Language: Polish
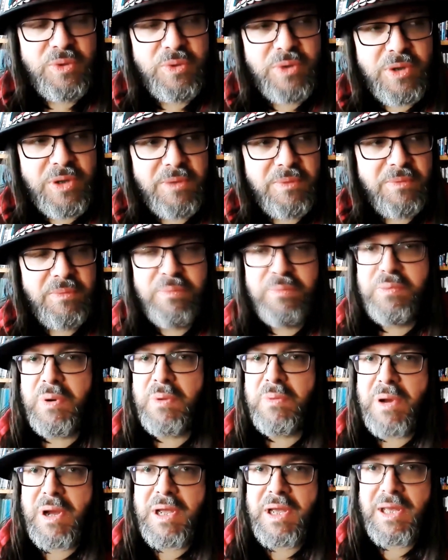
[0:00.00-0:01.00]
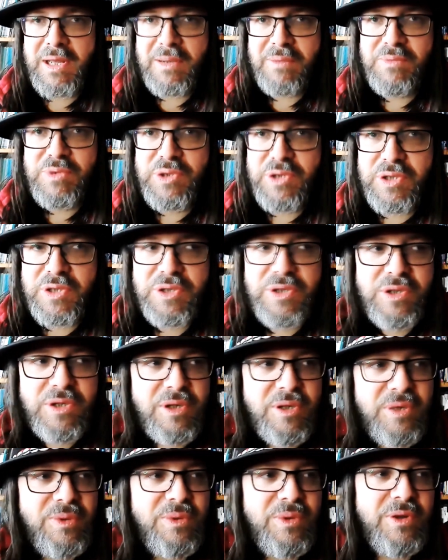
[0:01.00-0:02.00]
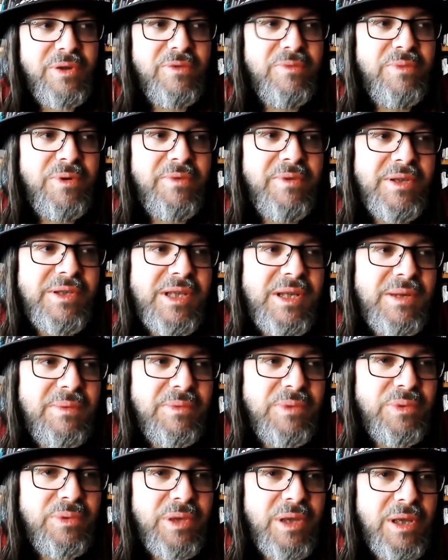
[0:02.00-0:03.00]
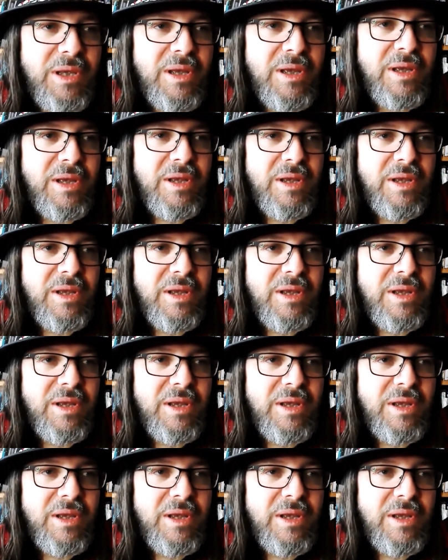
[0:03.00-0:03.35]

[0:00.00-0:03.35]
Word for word: który pomaga nam żyć, który wprowadza nam tutaj